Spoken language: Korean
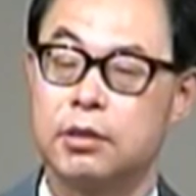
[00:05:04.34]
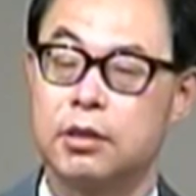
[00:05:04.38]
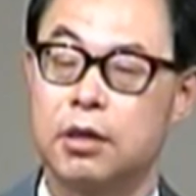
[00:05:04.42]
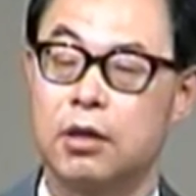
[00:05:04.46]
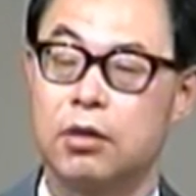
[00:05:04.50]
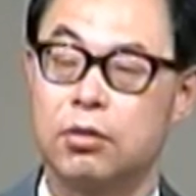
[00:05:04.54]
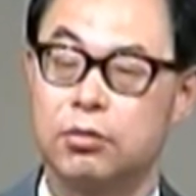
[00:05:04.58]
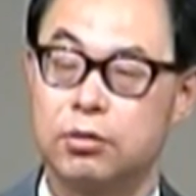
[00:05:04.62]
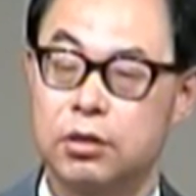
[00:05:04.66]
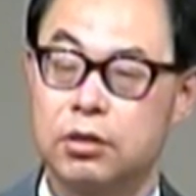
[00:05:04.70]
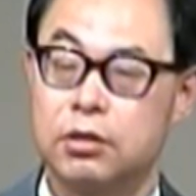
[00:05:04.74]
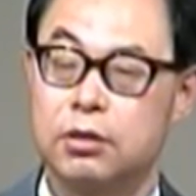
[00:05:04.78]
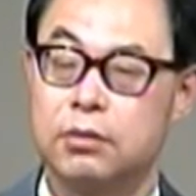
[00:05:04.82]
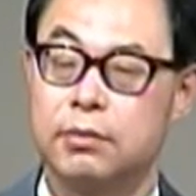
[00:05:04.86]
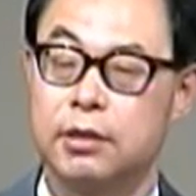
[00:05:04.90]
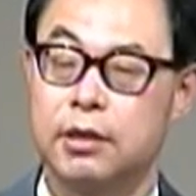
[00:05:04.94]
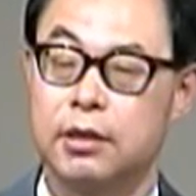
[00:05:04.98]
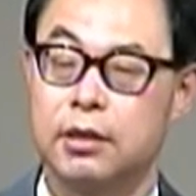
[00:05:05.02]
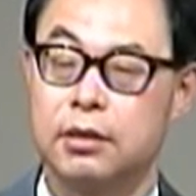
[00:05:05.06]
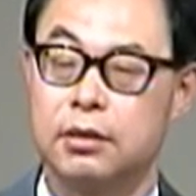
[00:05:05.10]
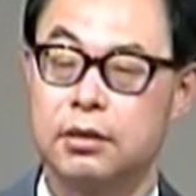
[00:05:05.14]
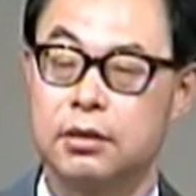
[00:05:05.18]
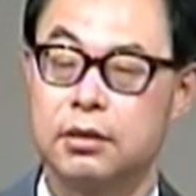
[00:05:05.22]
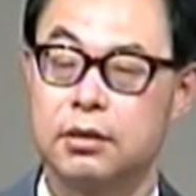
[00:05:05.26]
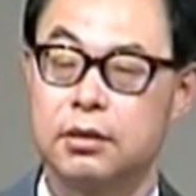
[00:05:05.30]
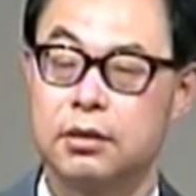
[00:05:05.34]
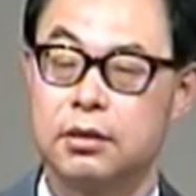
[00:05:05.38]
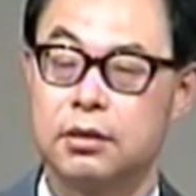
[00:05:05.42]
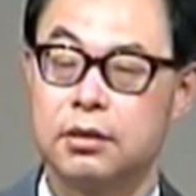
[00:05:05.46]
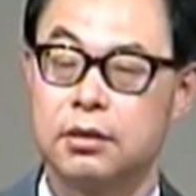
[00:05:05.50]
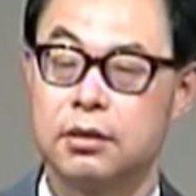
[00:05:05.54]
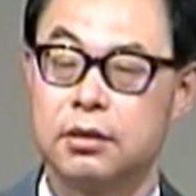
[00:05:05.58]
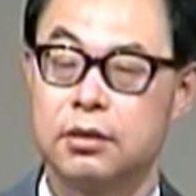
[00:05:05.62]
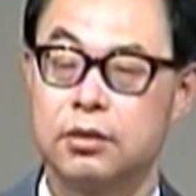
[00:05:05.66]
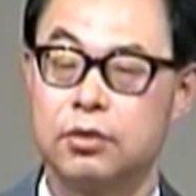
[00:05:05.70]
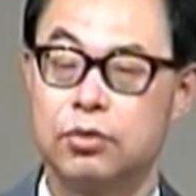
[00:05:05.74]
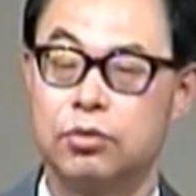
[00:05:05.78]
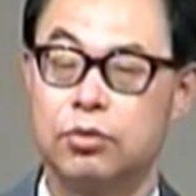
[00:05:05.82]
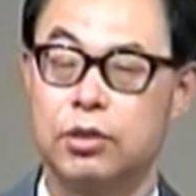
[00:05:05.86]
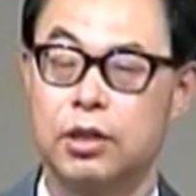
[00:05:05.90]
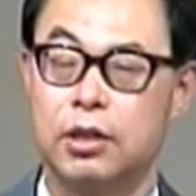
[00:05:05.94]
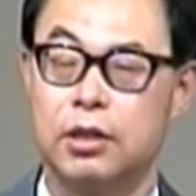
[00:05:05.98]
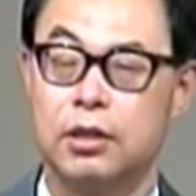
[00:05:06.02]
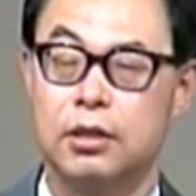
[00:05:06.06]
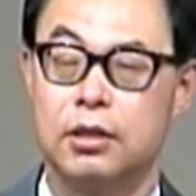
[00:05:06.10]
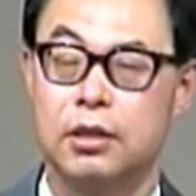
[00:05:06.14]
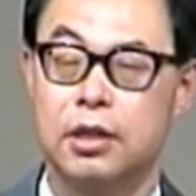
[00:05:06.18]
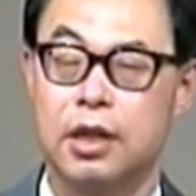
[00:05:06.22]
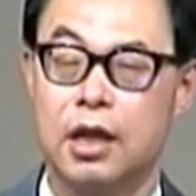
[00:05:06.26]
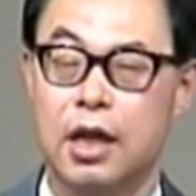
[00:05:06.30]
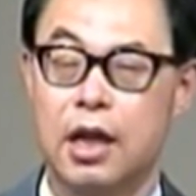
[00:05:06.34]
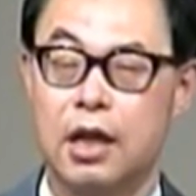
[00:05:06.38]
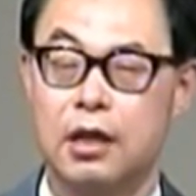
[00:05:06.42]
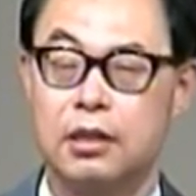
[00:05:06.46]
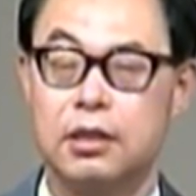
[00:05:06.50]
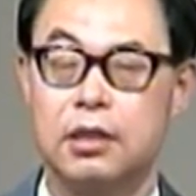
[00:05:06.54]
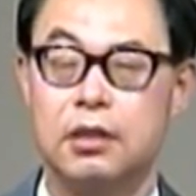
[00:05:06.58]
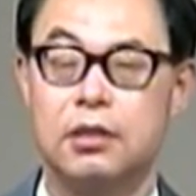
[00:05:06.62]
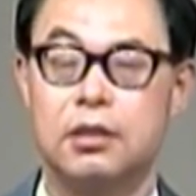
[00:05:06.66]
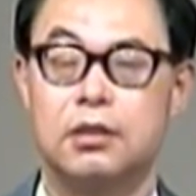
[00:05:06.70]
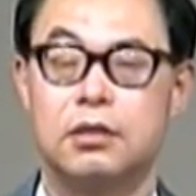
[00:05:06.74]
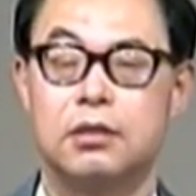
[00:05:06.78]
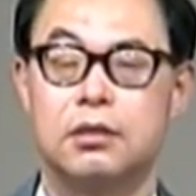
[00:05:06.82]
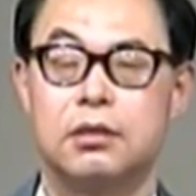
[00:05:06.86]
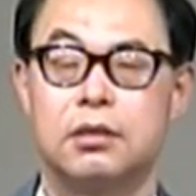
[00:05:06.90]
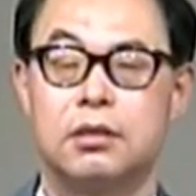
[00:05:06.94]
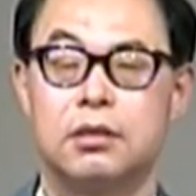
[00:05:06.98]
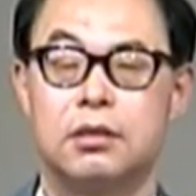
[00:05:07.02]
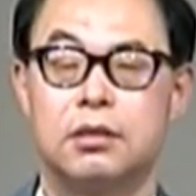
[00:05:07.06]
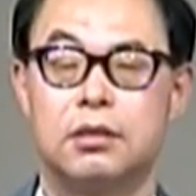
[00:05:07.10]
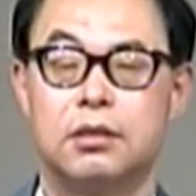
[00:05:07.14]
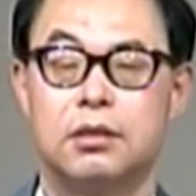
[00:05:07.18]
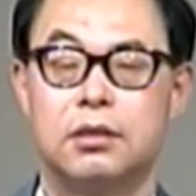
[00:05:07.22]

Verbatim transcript: 들어간 것도 있지만 유태인들은 항상 그랬어요.